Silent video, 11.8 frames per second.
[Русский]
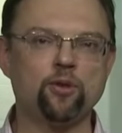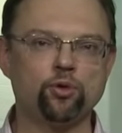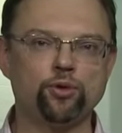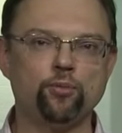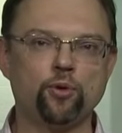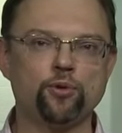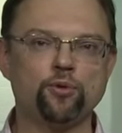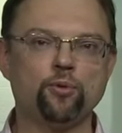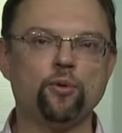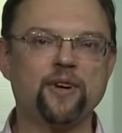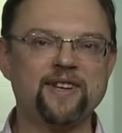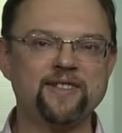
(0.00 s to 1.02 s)
хорошему
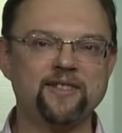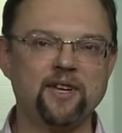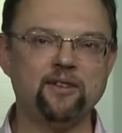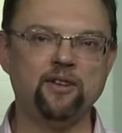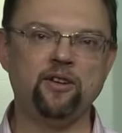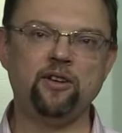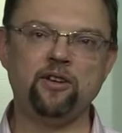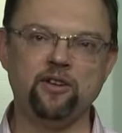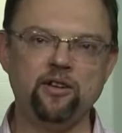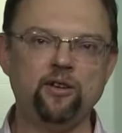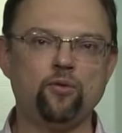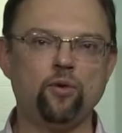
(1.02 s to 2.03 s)
росту рассады
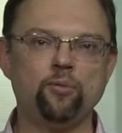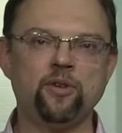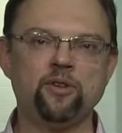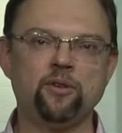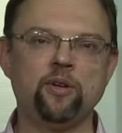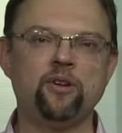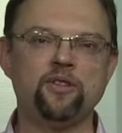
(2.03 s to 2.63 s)
и комнатных